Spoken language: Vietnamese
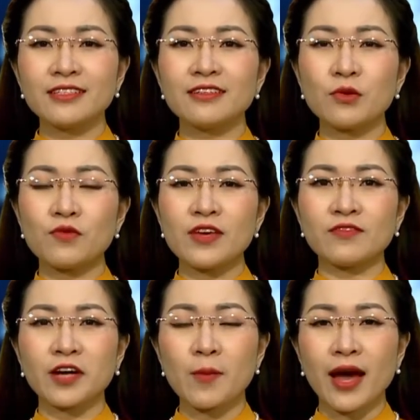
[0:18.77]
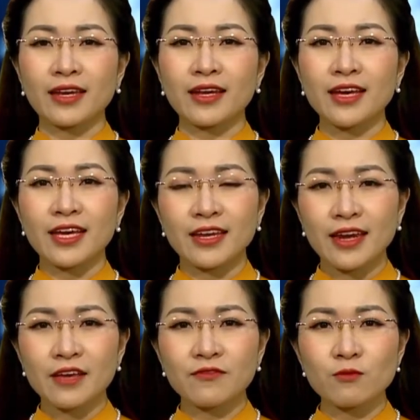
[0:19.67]
Thưa quý vị và các bạn, hiện
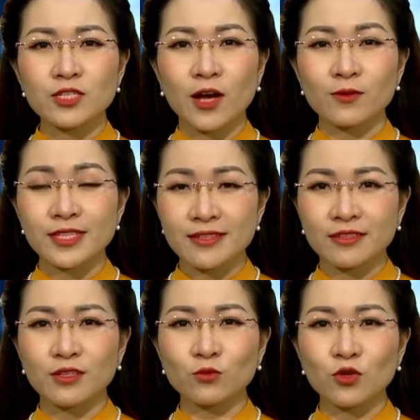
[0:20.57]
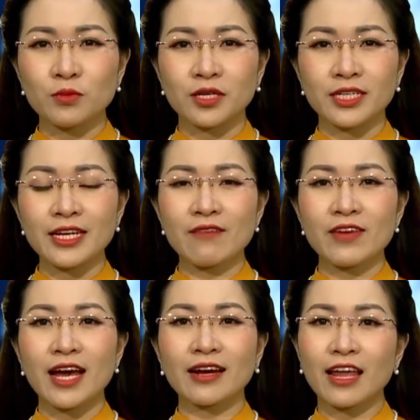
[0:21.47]
nay phong trào xây dựng nông thôn mới đã
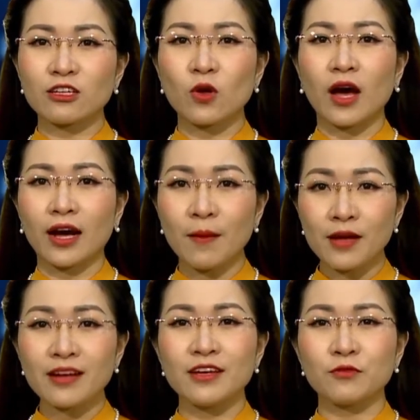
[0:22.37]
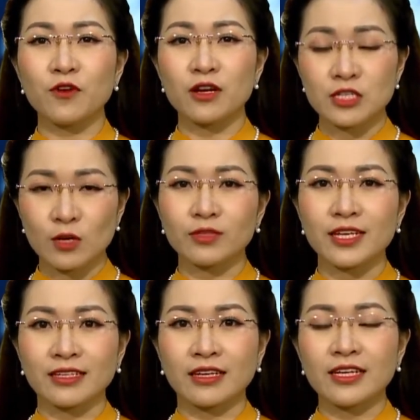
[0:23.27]
và đang lan tỏa khắp các địa phương trong
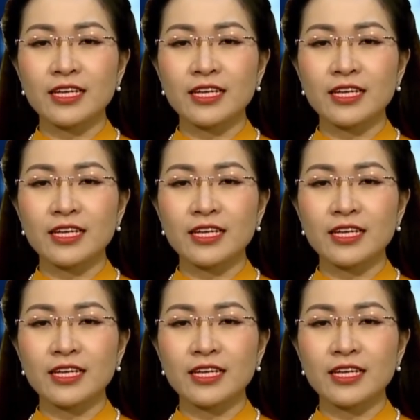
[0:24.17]
tỉnh.